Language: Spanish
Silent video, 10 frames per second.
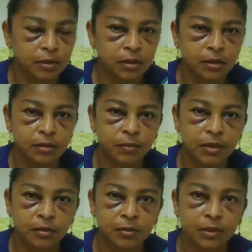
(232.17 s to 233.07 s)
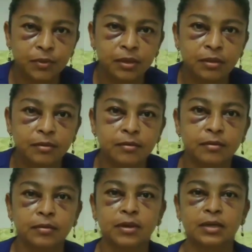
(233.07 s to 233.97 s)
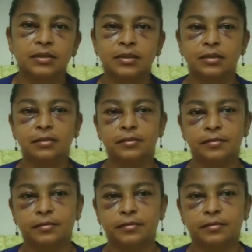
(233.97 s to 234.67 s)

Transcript: Eh, Padre Manuel García.